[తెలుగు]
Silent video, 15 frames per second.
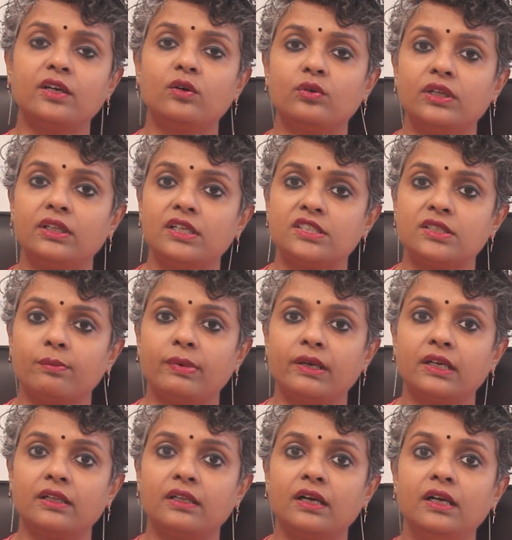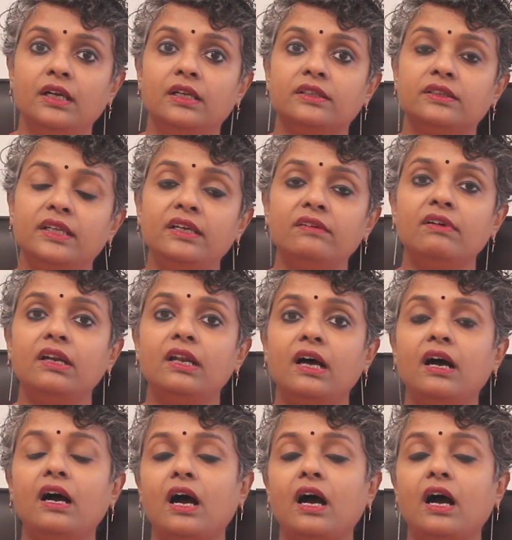సరిగా ఉండదని చెప్పాను కదా దీనివల్ల